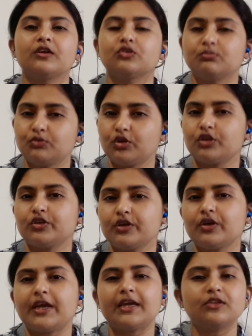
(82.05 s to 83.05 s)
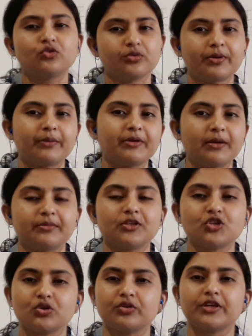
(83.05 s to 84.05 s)
তো মূলত এই দুইভাবে আমাদের
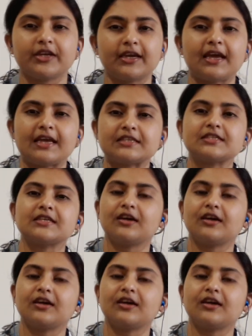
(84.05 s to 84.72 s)
শরীরে গ্যাস